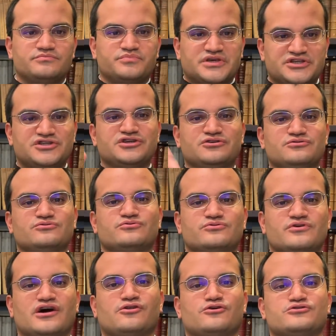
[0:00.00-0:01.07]

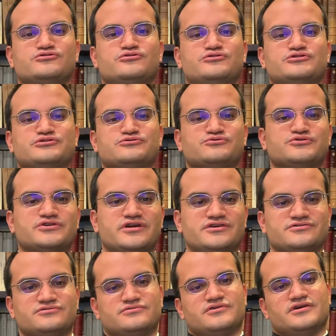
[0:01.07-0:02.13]
pedindo a nosso Senhor Jesus
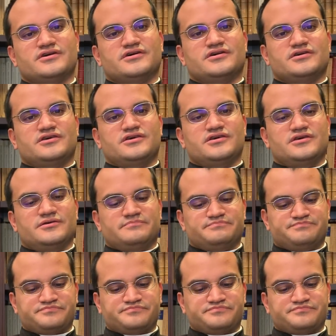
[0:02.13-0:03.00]
Cristo que